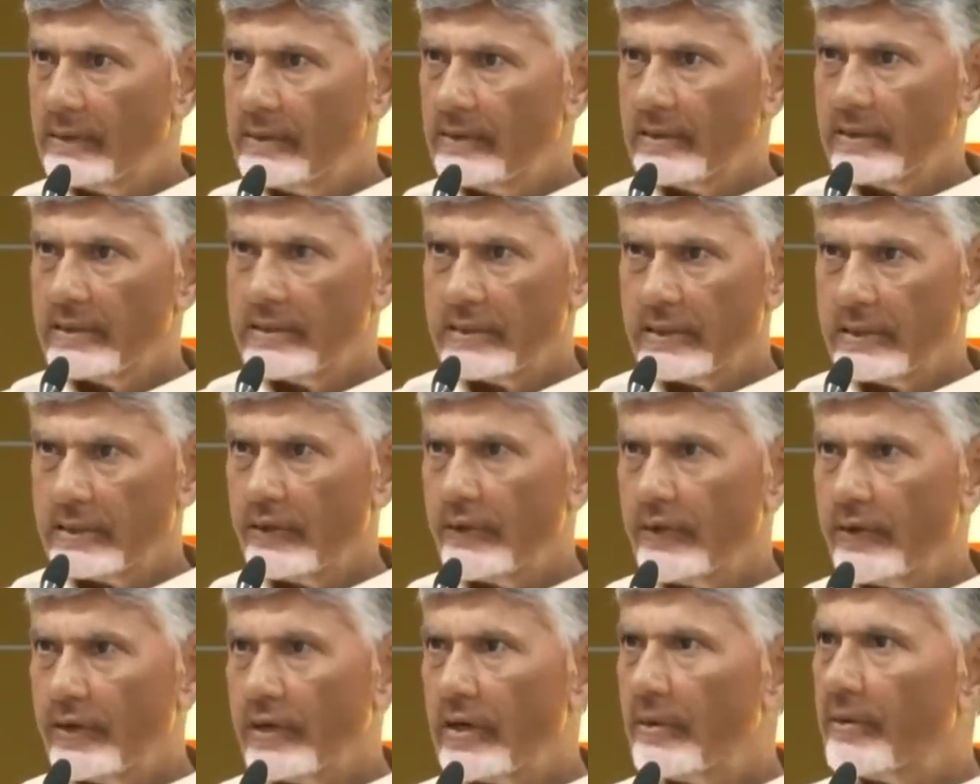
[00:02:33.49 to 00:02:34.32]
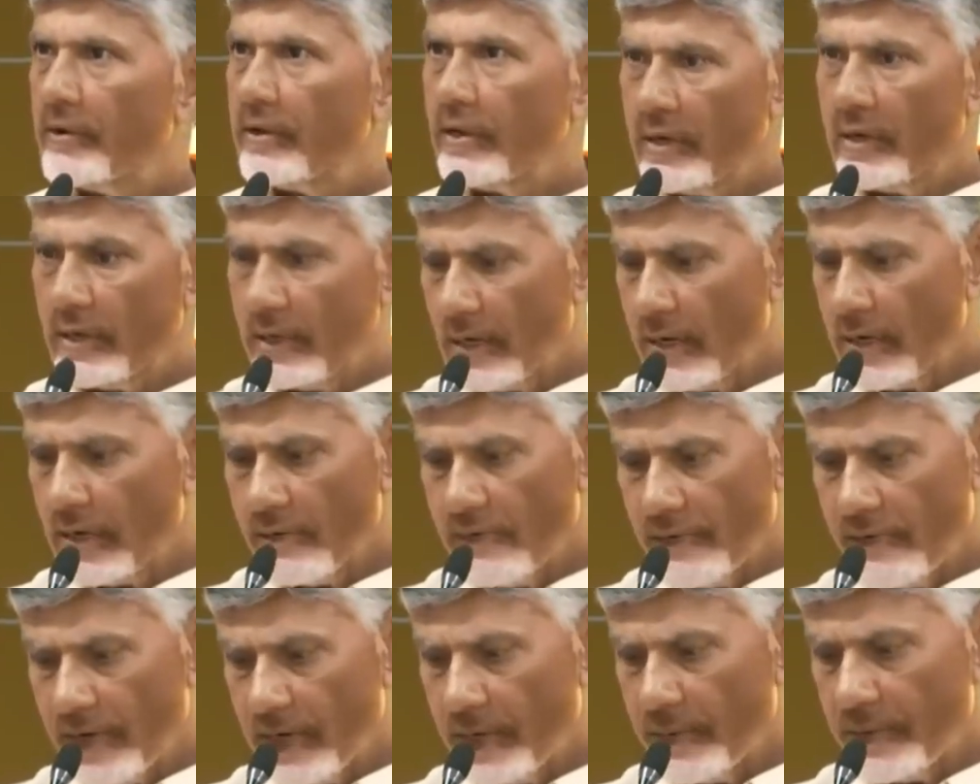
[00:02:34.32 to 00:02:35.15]
ఈ సీసీటీవీ కెమెరాలు కానీ
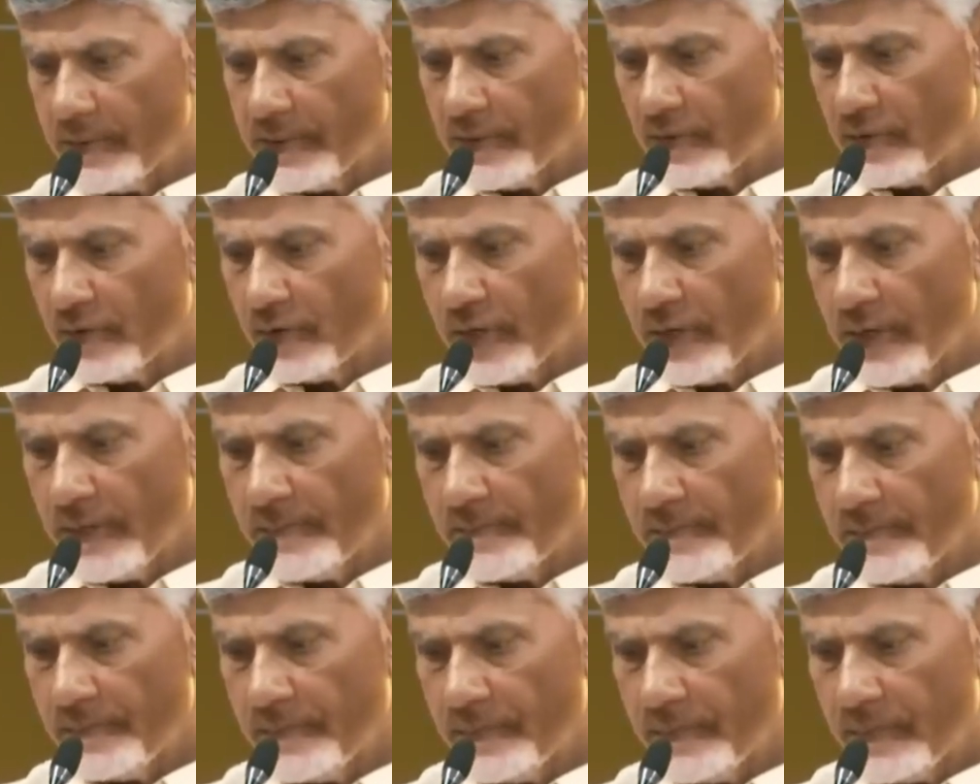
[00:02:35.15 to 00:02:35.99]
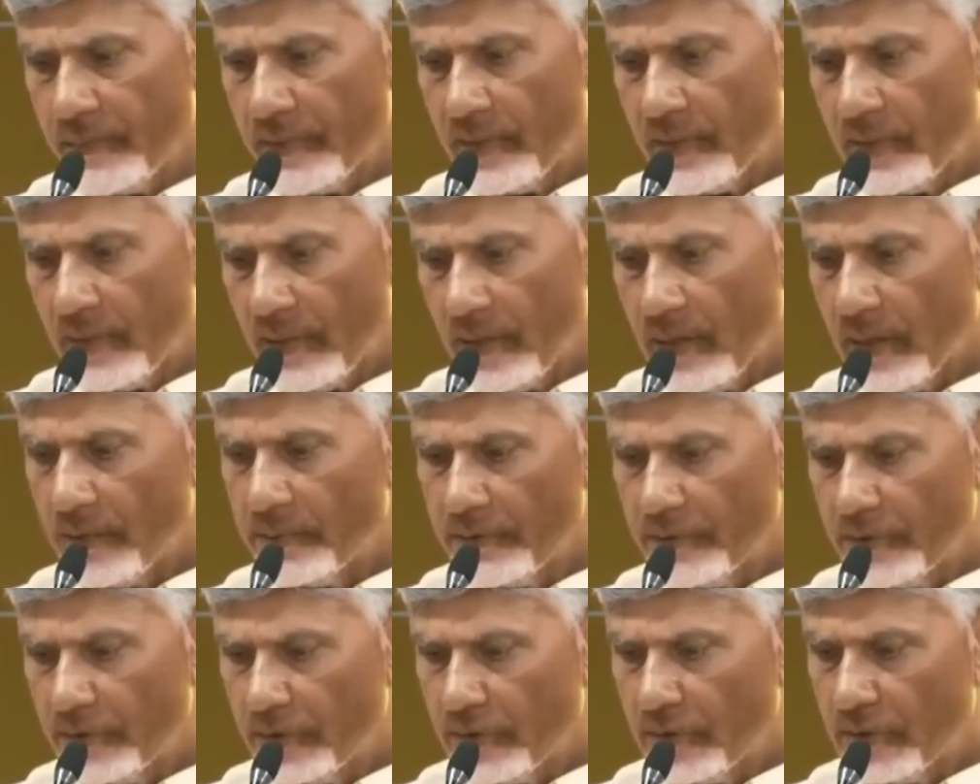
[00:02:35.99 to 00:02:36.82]
ఇవన్నీ పెట్టుకొని
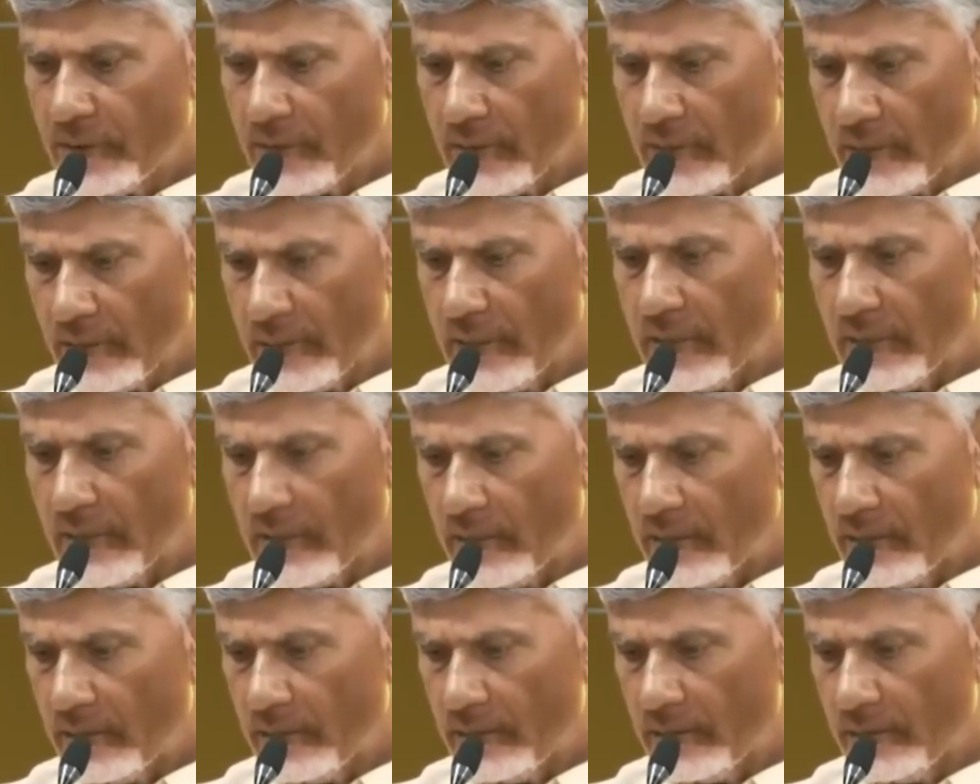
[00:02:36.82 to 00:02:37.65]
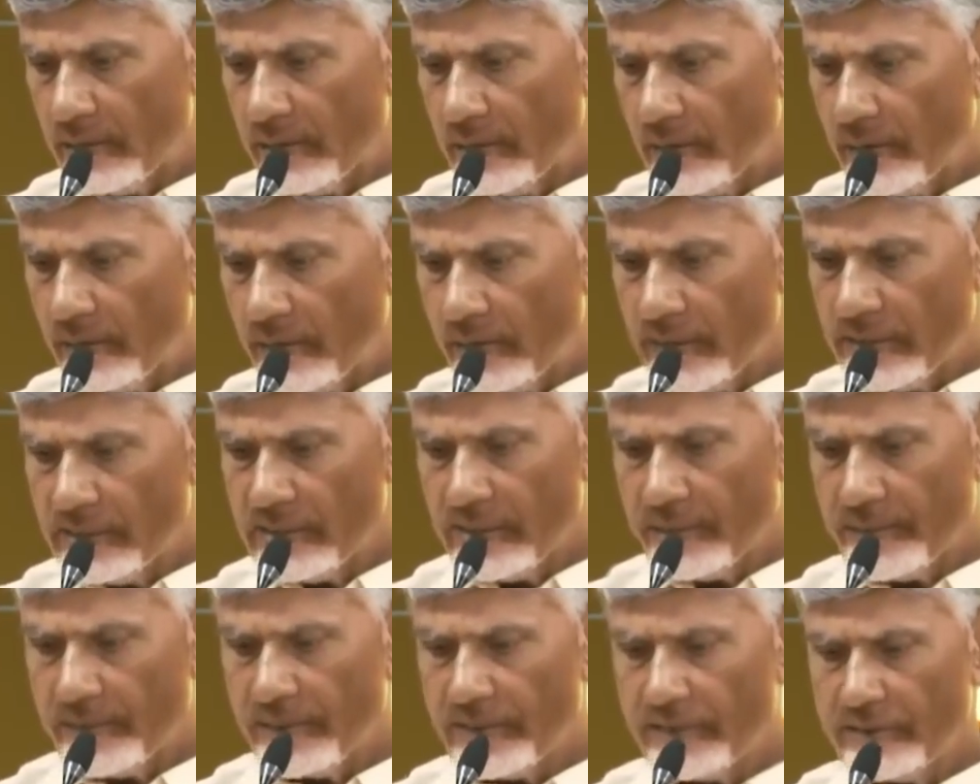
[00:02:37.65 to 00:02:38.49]
రాబోయే రోజుల్లో కఠినంగా
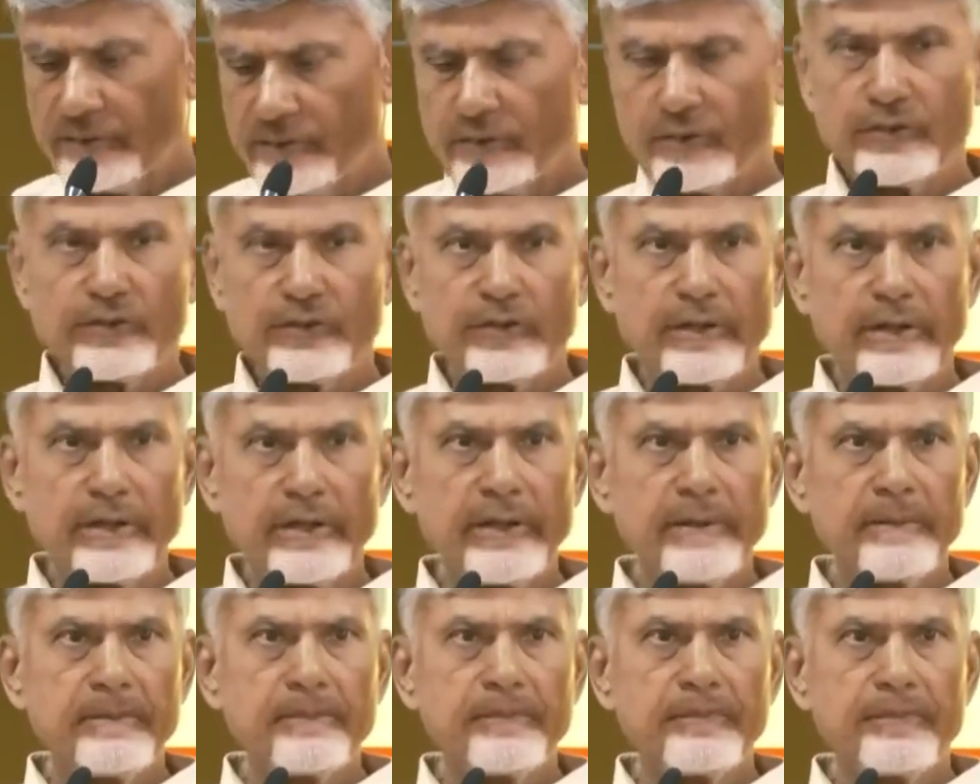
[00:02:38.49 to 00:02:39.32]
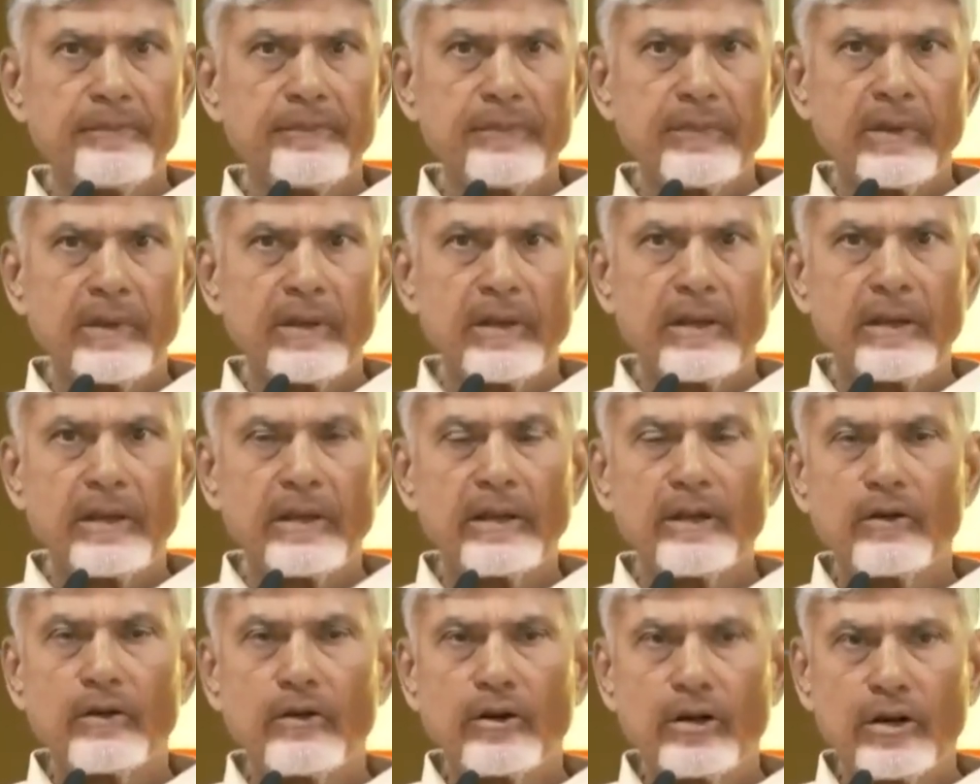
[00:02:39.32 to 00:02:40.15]
వ్యవహరించే పరిస్థితి వస్తుంది
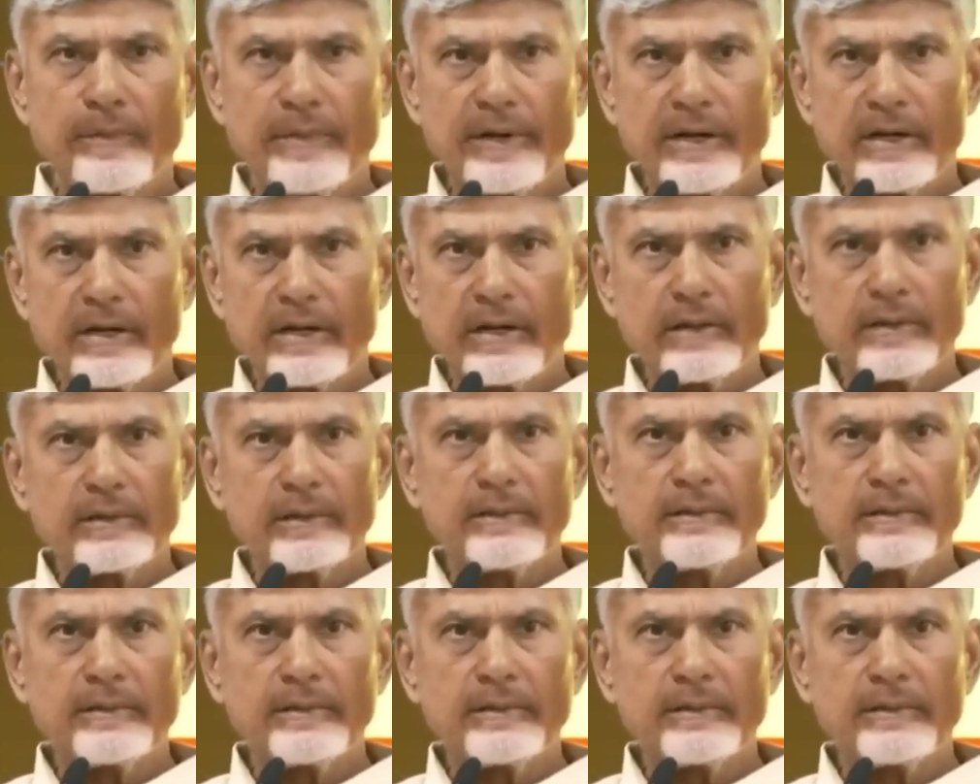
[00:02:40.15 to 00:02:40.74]
ఇంకొక పక్క